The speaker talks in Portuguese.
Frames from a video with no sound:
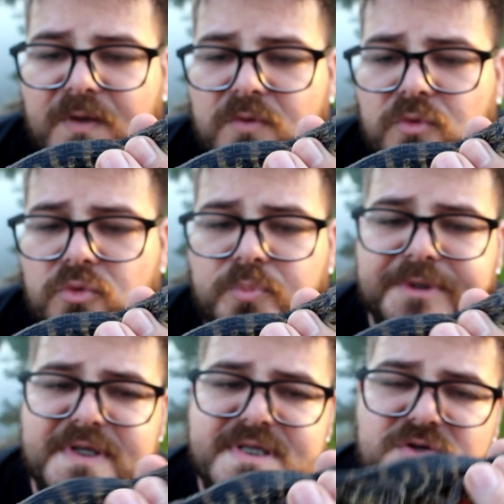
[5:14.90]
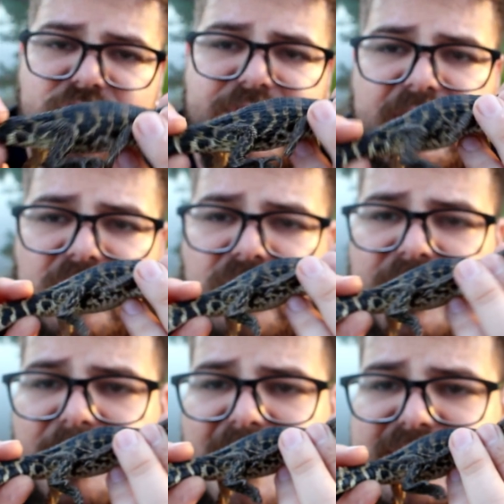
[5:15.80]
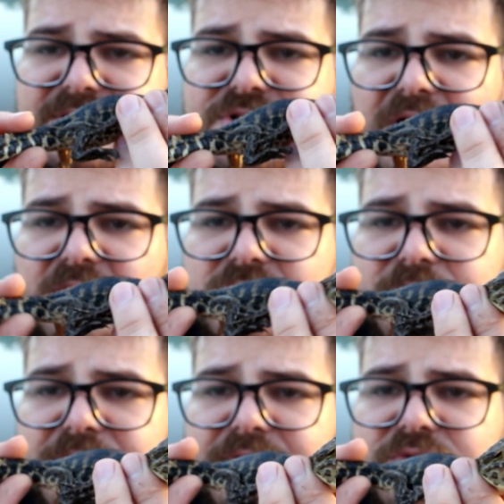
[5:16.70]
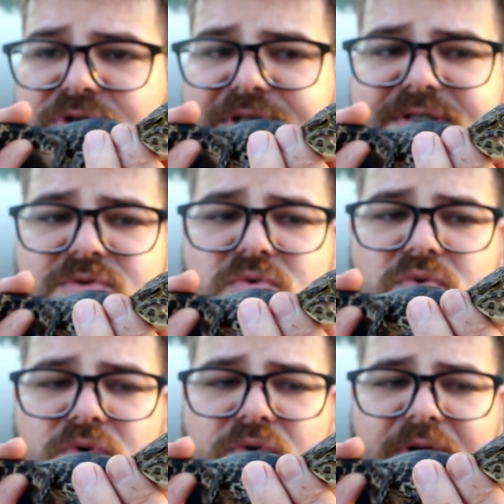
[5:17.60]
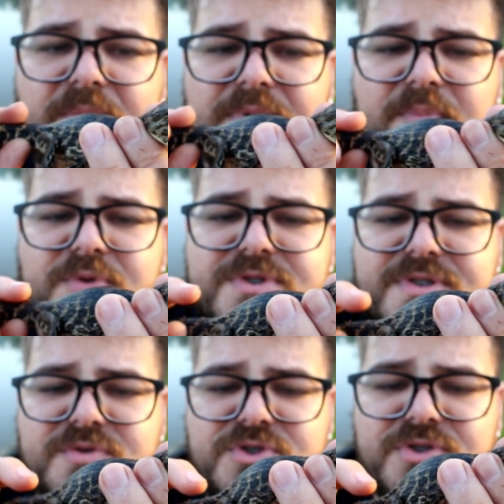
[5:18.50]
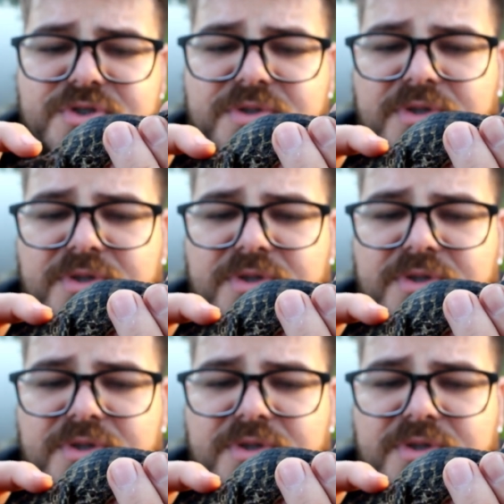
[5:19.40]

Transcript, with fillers: O potencial zootécnico dele é bastante alto porque utiliza-se o couro, né, para produção de